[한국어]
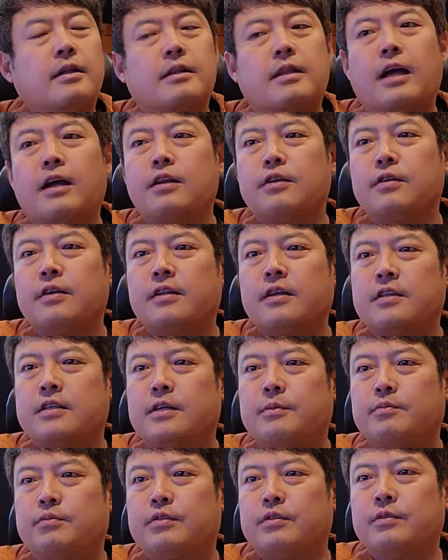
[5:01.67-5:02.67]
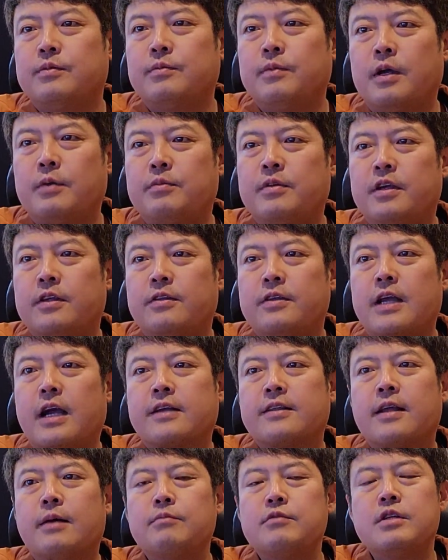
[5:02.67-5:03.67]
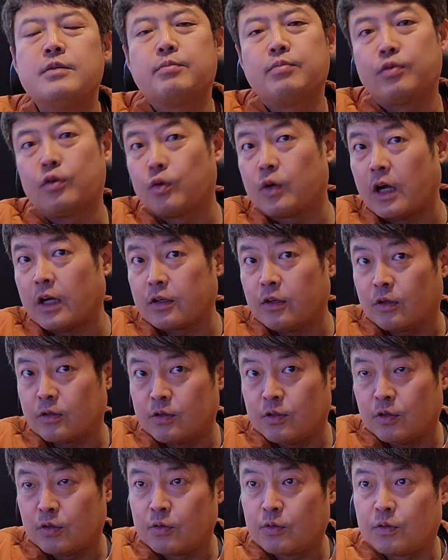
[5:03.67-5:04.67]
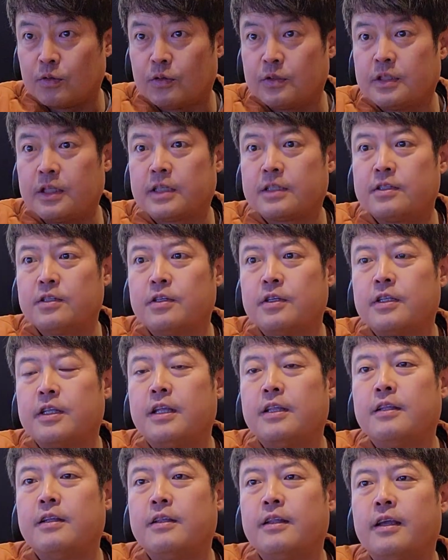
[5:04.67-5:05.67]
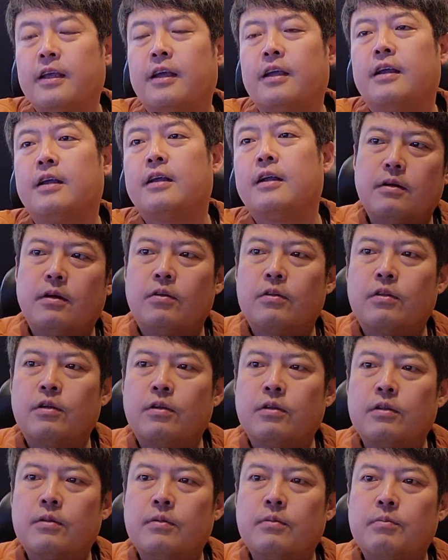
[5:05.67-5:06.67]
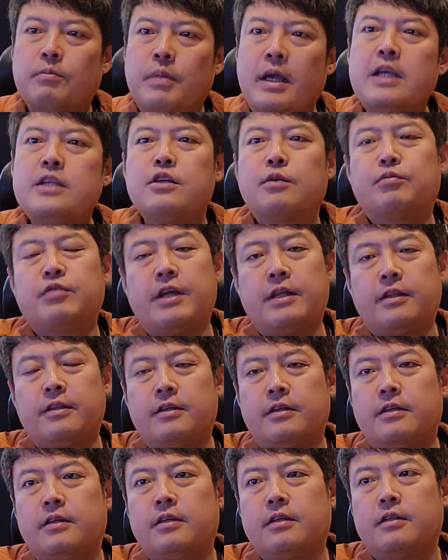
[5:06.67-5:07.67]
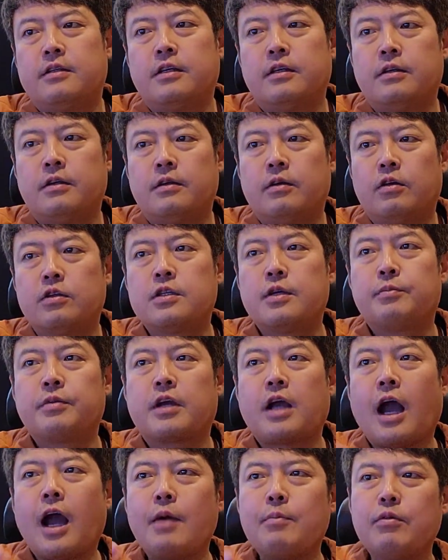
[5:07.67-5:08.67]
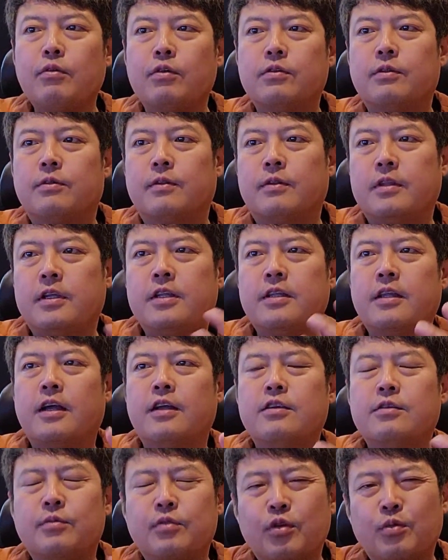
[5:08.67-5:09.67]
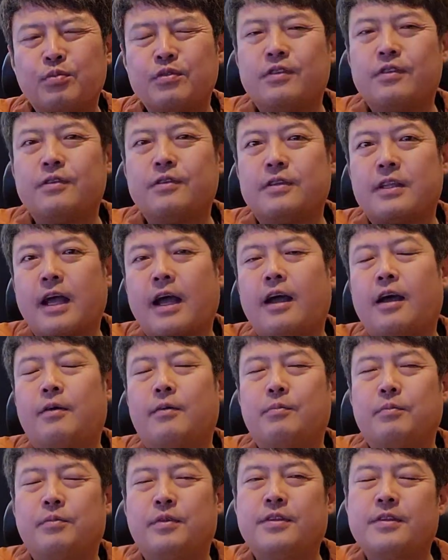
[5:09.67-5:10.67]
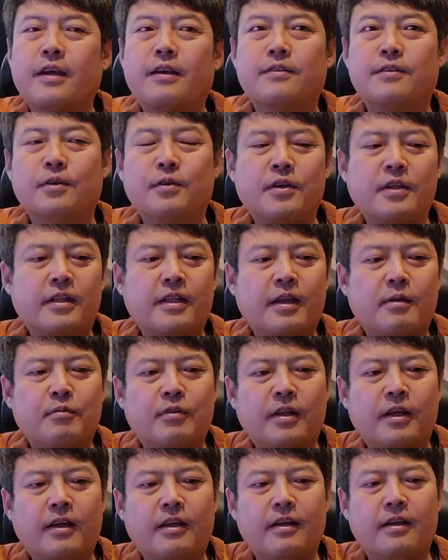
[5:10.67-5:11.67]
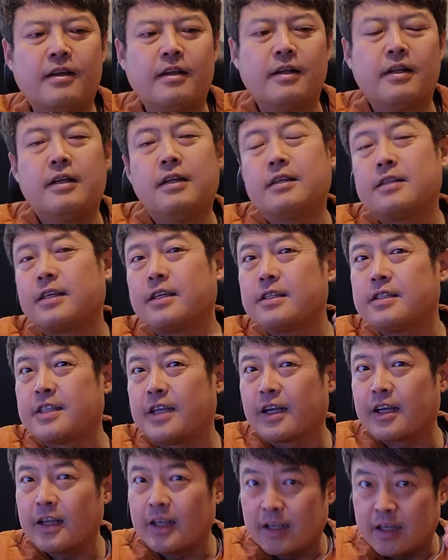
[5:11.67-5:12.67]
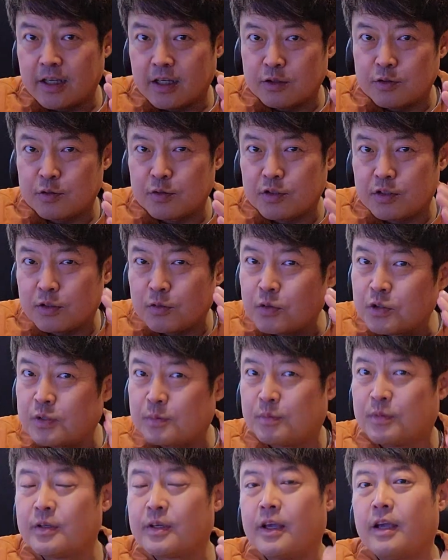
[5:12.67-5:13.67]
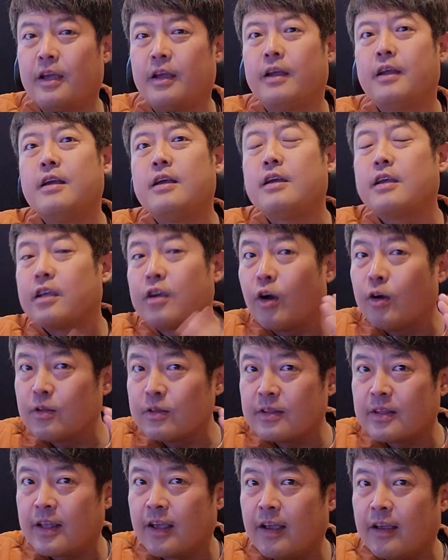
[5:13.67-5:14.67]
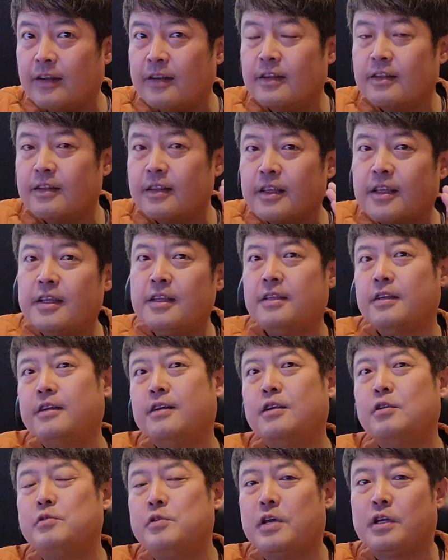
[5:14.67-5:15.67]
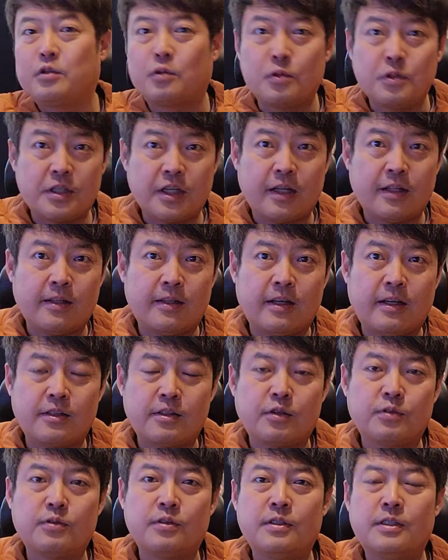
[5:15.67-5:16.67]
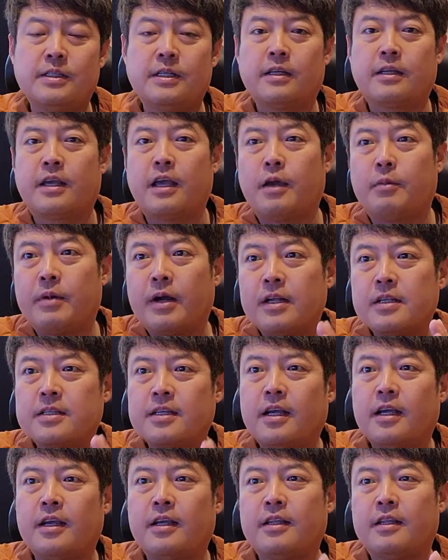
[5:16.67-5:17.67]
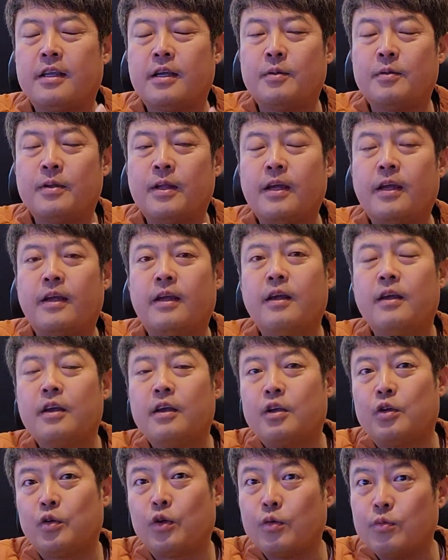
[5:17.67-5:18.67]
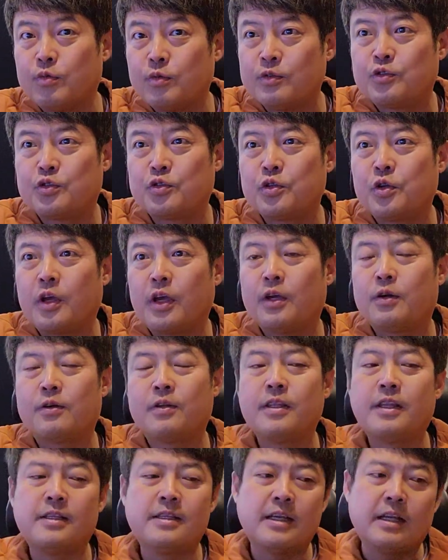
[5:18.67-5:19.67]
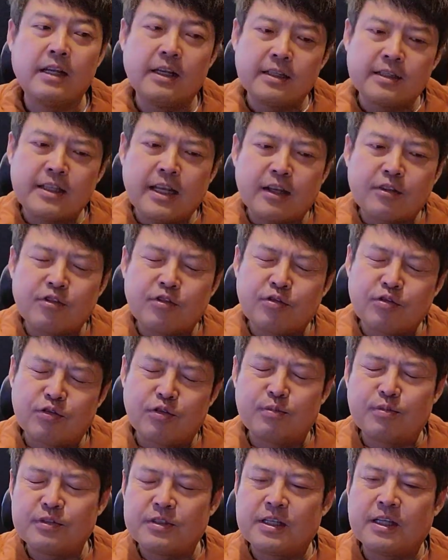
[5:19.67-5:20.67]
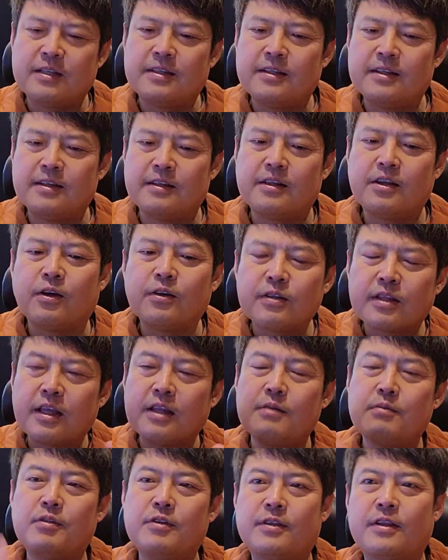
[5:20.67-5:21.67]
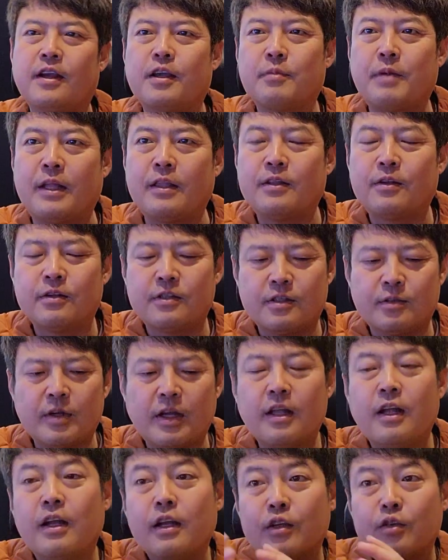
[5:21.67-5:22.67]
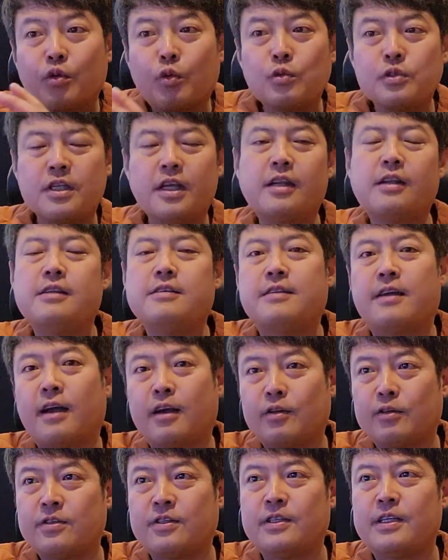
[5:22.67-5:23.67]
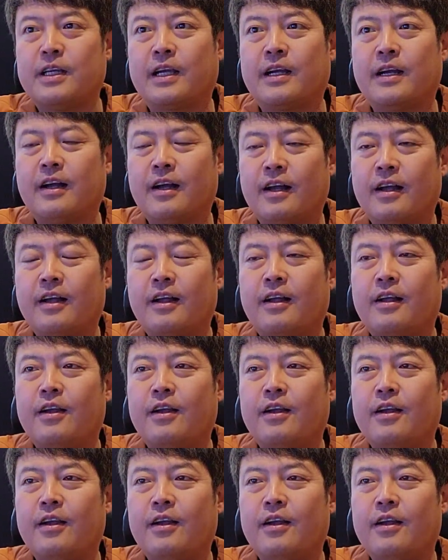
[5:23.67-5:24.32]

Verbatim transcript: 다른 회사 제품에 비해서 약 30% 가격 정도로 책정이 됐는데, 어떤 메이저 브랜드, 어차피 카본, 티타늄, 로프트 다 비슷하게 썼기 때문에 사실 제가 얘기하고 싶은 게 형태는 기능을 위해 존재한다. 저도 이제 개발자이기 때문에 이런 부분 중요해요. 근데 이제 짝퉁 골프채들은 형태는 비슷하게 만들었지만 소재를 이상한 걸 쓰니까